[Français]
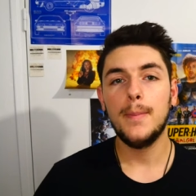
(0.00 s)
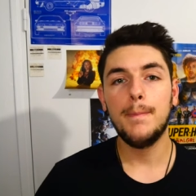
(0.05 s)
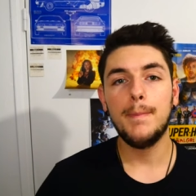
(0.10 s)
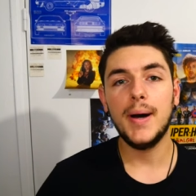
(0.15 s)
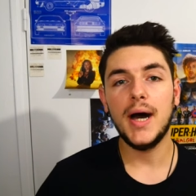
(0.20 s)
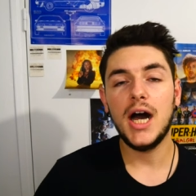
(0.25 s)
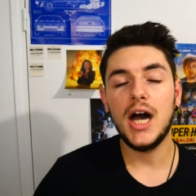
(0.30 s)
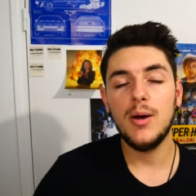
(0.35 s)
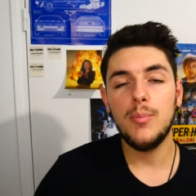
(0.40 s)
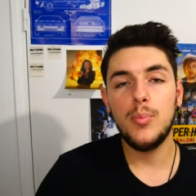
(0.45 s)

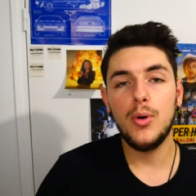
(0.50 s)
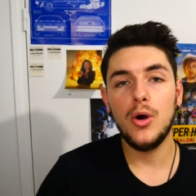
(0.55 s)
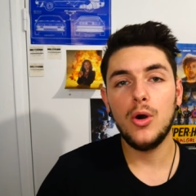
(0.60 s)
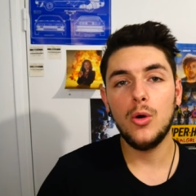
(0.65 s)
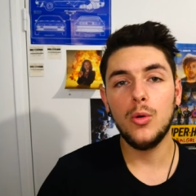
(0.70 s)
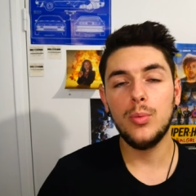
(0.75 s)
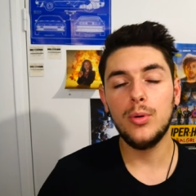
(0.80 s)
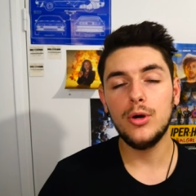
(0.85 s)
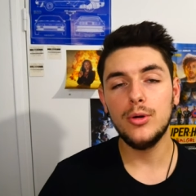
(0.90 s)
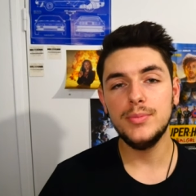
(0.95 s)
Par
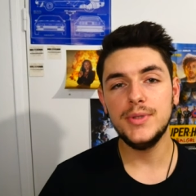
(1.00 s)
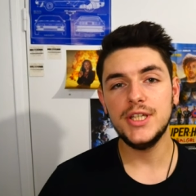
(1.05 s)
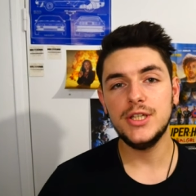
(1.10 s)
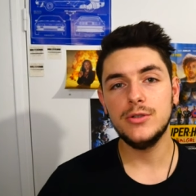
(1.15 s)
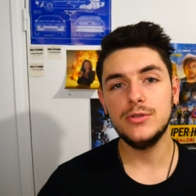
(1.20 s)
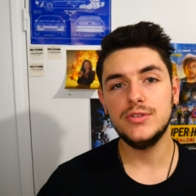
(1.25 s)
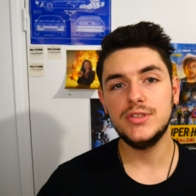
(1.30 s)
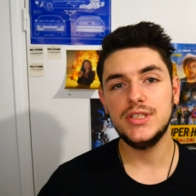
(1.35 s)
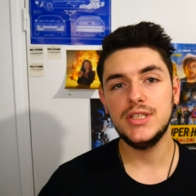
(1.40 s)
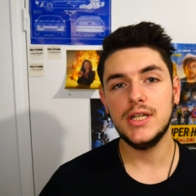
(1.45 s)
rapport au premier
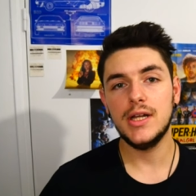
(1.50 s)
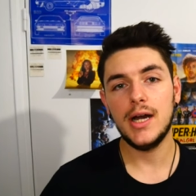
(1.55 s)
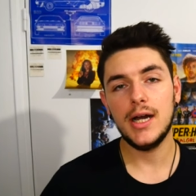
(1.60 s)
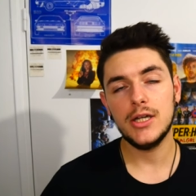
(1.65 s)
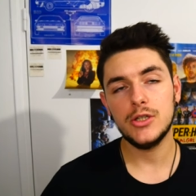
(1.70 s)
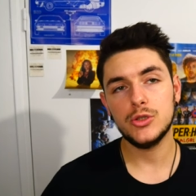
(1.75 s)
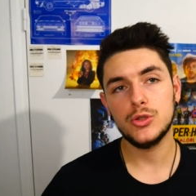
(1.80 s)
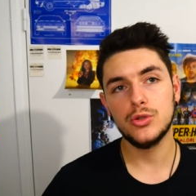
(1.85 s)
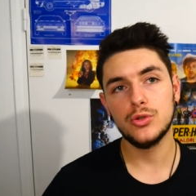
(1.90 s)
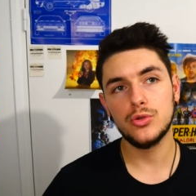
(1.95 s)

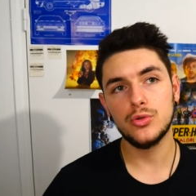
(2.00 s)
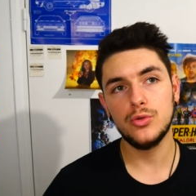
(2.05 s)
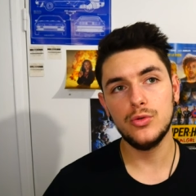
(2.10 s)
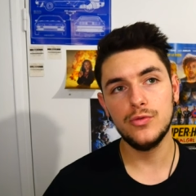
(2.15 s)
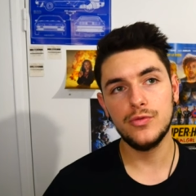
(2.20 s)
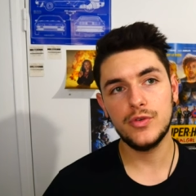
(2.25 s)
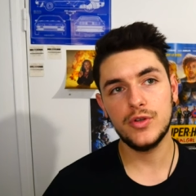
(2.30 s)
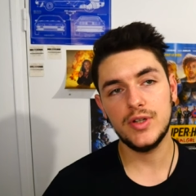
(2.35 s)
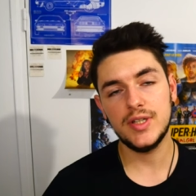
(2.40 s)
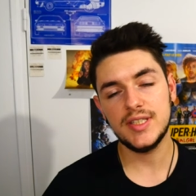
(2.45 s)
Godzilla, je
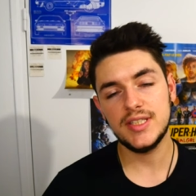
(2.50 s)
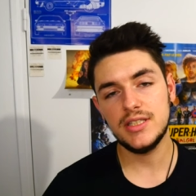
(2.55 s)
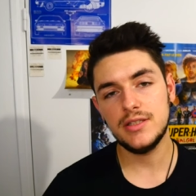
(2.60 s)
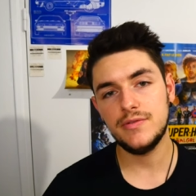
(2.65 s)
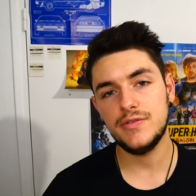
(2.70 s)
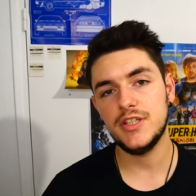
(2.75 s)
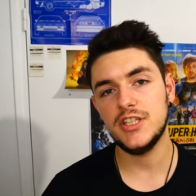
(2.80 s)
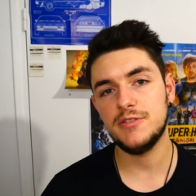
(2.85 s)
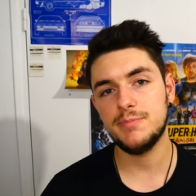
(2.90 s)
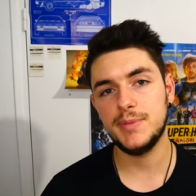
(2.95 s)
trouve que les
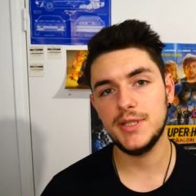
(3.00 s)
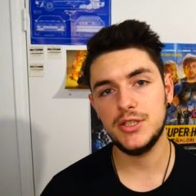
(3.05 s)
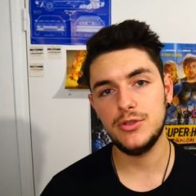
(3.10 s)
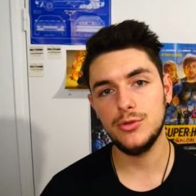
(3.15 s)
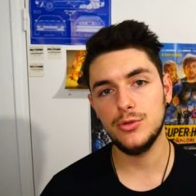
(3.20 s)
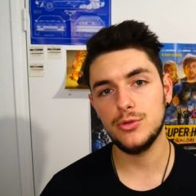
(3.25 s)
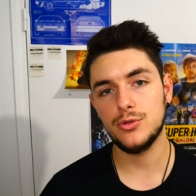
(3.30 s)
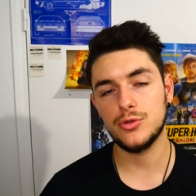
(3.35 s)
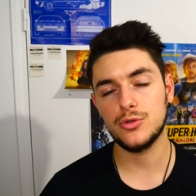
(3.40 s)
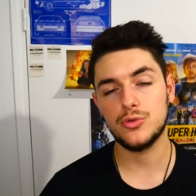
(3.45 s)
effets
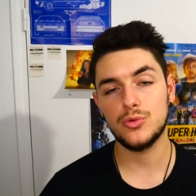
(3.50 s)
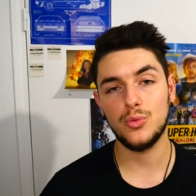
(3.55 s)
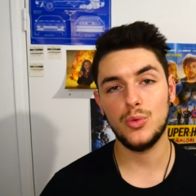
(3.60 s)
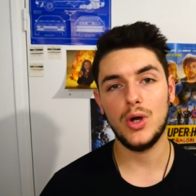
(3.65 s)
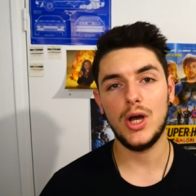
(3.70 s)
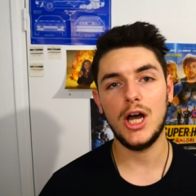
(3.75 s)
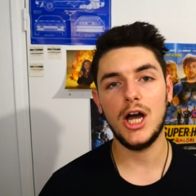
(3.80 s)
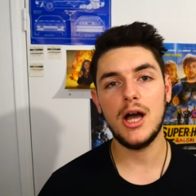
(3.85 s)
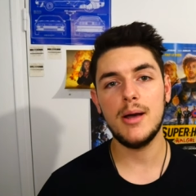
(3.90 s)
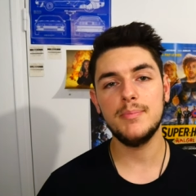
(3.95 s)
spéciaux se
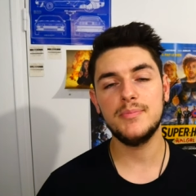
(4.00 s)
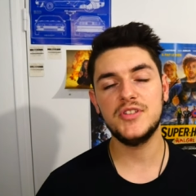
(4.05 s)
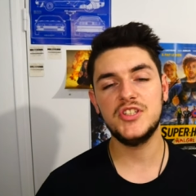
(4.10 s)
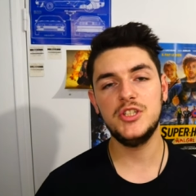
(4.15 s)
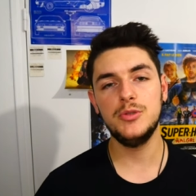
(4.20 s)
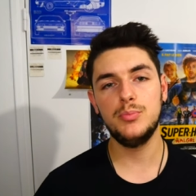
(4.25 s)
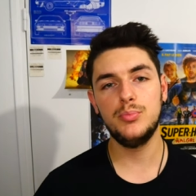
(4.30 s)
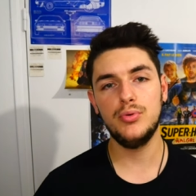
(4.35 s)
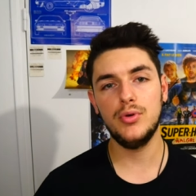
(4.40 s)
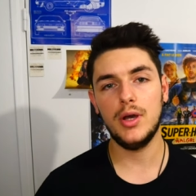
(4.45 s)
sont un
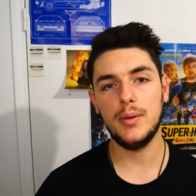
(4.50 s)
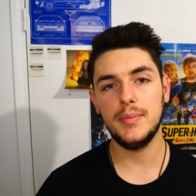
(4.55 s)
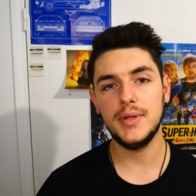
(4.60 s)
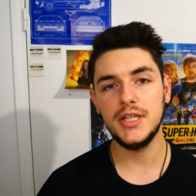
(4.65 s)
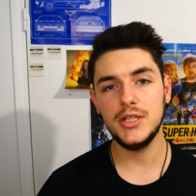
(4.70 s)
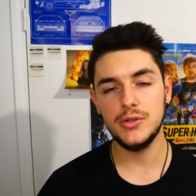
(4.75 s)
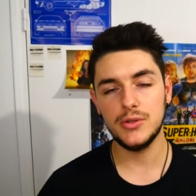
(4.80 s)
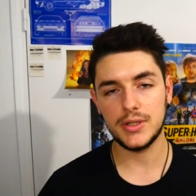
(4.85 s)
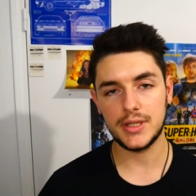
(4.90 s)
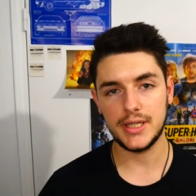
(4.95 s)
petit peu
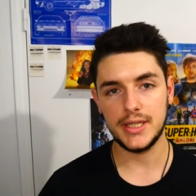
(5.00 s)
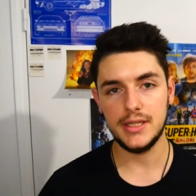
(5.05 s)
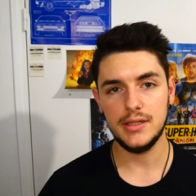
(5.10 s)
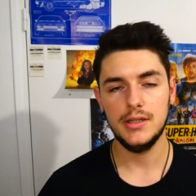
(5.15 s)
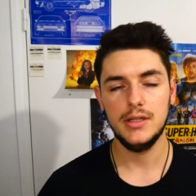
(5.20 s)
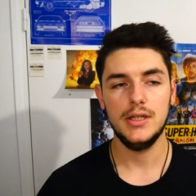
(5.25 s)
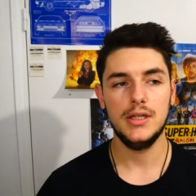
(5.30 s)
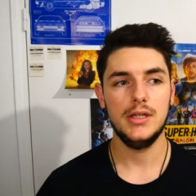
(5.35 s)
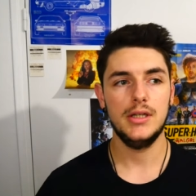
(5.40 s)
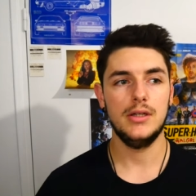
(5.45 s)
améliorés,
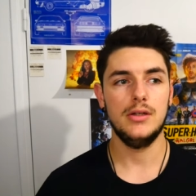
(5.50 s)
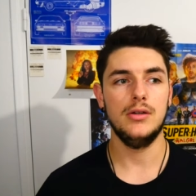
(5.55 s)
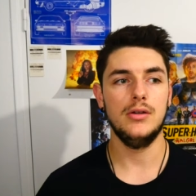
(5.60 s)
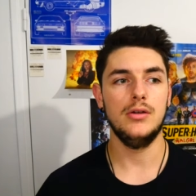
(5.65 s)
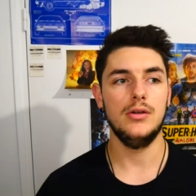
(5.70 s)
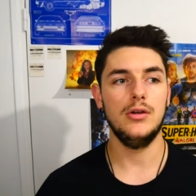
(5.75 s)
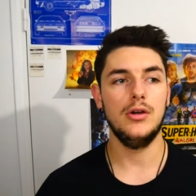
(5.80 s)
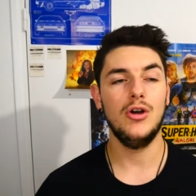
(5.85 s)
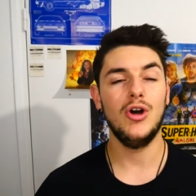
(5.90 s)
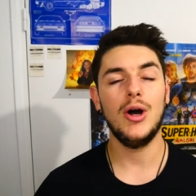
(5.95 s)

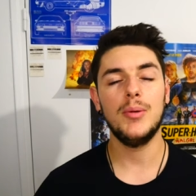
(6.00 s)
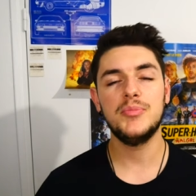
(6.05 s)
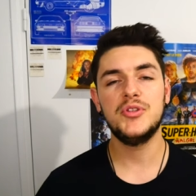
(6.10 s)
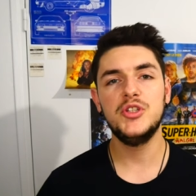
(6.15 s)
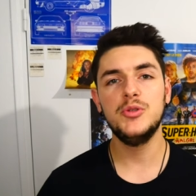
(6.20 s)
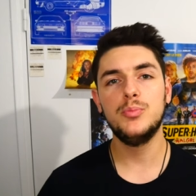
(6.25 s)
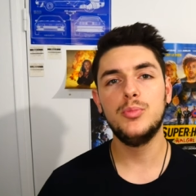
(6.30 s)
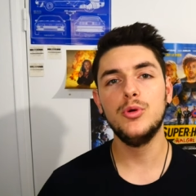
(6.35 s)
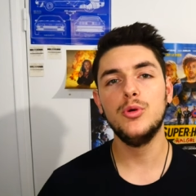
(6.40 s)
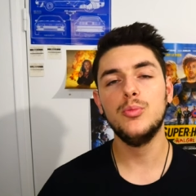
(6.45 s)
un
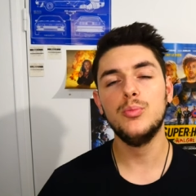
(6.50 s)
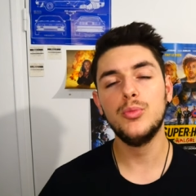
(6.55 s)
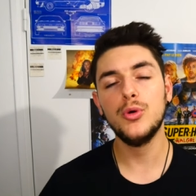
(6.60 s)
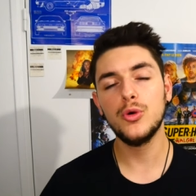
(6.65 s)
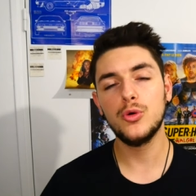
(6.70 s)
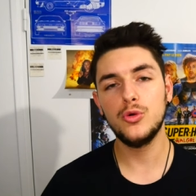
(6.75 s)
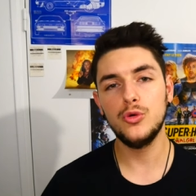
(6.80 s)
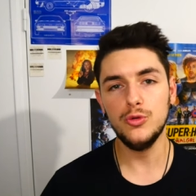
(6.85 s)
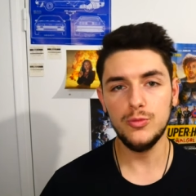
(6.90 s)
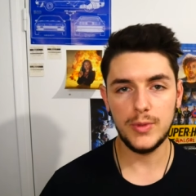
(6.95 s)
petit peu
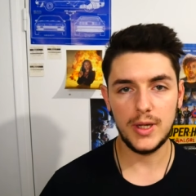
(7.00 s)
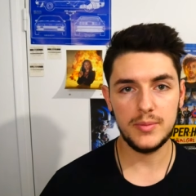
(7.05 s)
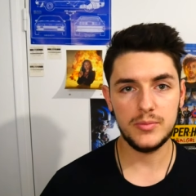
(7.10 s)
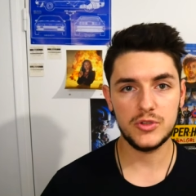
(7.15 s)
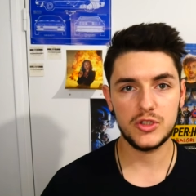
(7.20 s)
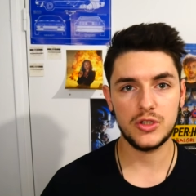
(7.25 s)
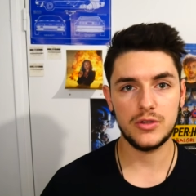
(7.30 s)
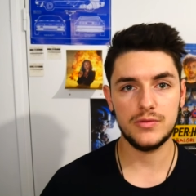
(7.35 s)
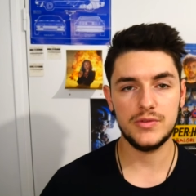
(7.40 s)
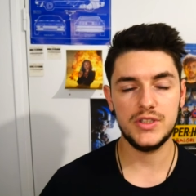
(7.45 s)
beaucoup
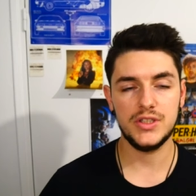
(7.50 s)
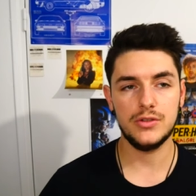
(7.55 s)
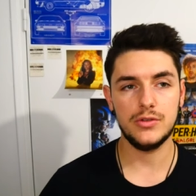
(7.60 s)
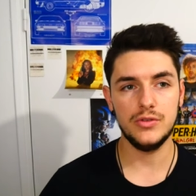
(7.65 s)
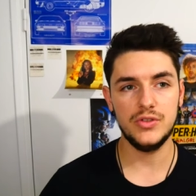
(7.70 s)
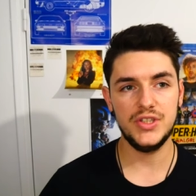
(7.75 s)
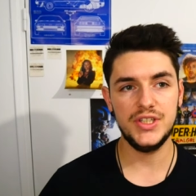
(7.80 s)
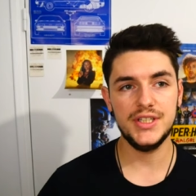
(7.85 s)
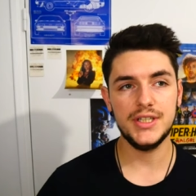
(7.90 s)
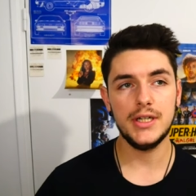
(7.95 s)
même j'ai envie de
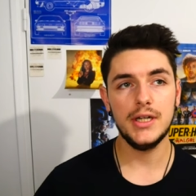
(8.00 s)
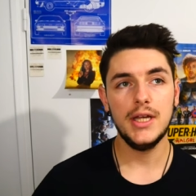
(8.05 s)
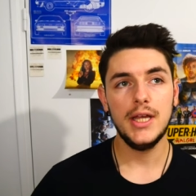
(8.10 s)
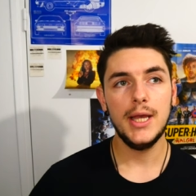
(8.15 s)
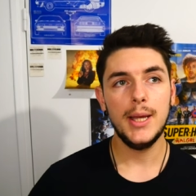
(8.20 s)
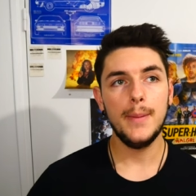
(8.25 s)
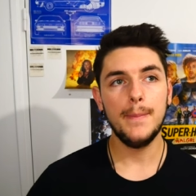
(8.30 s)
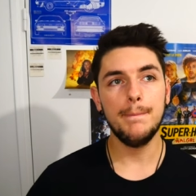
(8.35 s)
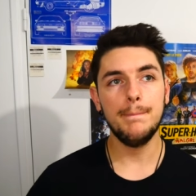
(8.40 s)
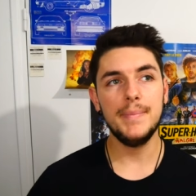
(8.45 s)
te dire,
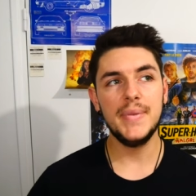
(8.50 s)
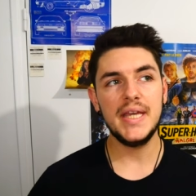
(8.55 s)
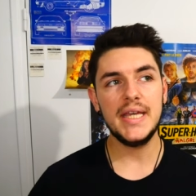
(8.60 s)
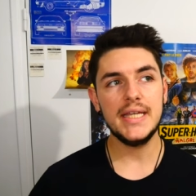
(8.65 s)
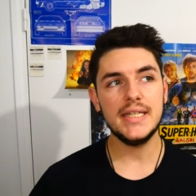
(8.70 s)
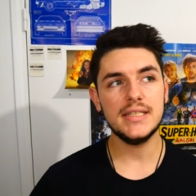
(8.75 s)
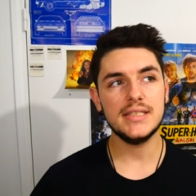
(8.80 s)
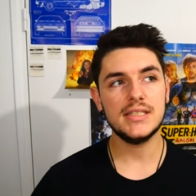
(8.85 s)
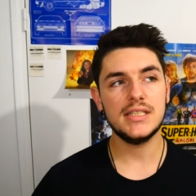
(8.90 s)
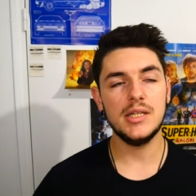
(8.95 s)

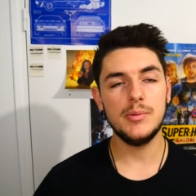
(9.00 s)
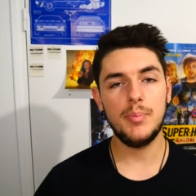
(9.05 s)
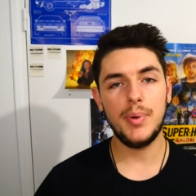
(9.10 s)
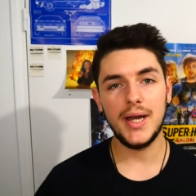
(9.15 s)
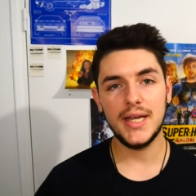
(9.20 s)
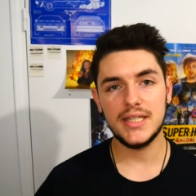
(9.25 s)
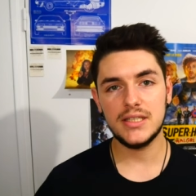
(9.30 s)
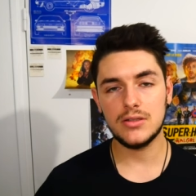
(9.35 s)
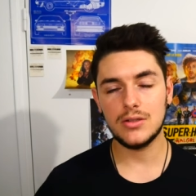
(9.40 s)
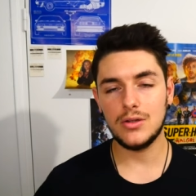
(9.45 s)
mais c'est
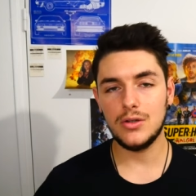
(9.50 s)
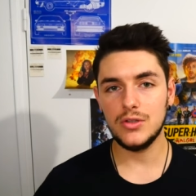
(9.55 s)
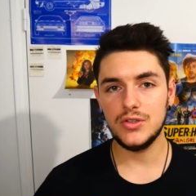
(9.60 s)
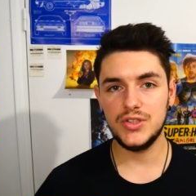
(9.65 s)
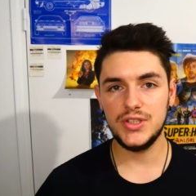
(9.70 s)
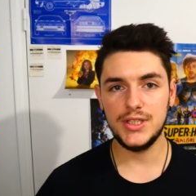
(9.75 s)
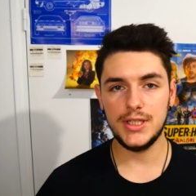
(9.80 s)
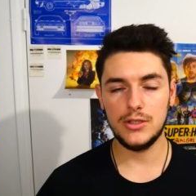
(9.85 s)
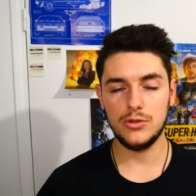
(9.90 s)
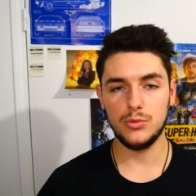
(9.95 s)
pas
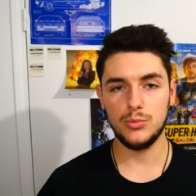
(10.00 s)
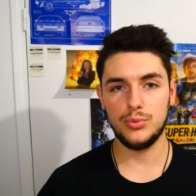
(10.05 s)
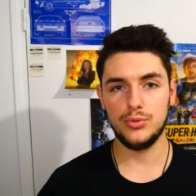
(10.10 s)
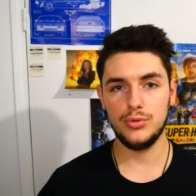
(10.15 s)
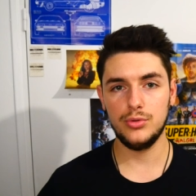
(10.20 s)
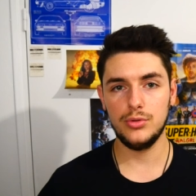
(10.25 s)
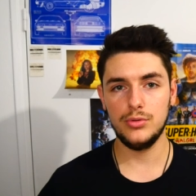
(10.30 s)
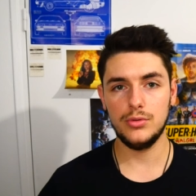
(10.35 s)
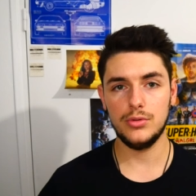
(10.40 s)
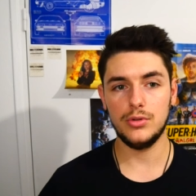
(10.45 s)
extraordinaire non
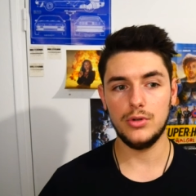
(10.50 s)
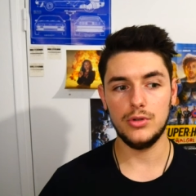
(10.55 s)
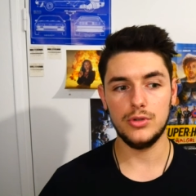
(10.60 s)
plus.